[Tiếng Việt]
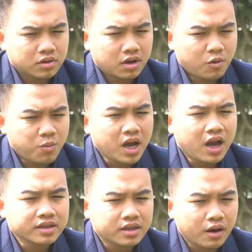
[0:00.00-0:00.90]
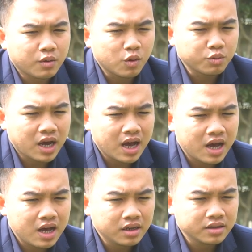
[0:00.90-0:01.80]
Ông Park Hang-seo cũng
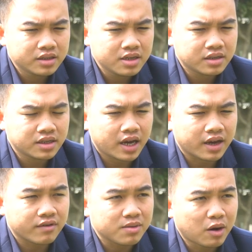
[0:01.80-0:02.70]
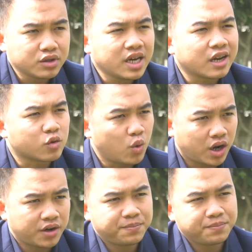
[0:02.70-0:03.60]
đã chia sẻ với báo chí Hàn Quốc
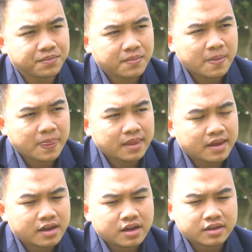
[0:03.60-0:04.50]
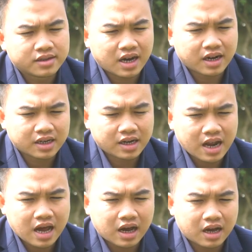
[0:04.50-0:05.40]
rằng
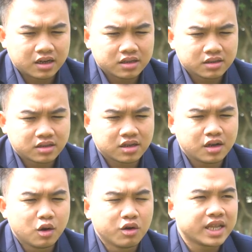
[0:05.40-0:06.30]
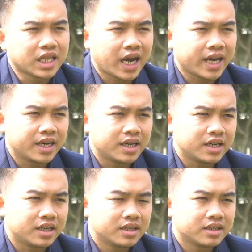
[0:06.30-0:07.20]
là sơ đồ hiện tại
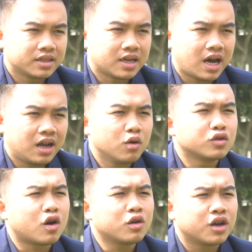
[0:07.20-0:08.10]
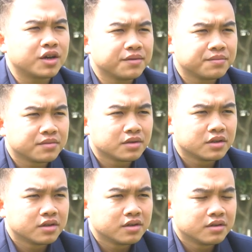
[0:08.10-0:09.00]
đã lộ rõ rồi,
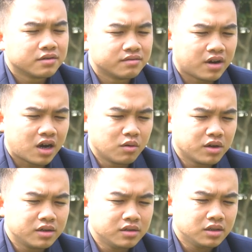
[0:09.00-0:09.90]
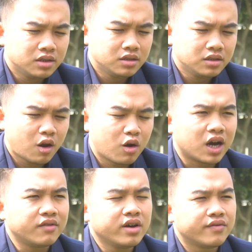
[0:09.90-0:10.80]
và ông ấy lo
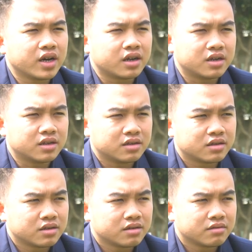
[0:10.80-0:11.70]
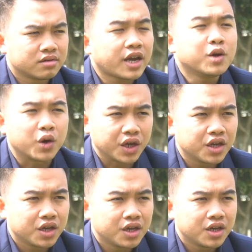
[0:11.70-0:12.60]
lắng về việc thay đổi,
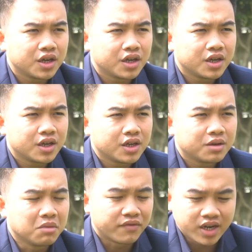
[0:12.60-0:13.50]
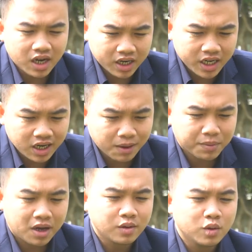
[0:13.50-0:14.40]
bởi vì là khi gặp
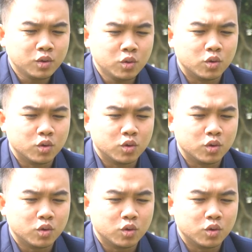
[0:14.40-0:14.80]
các đối thủ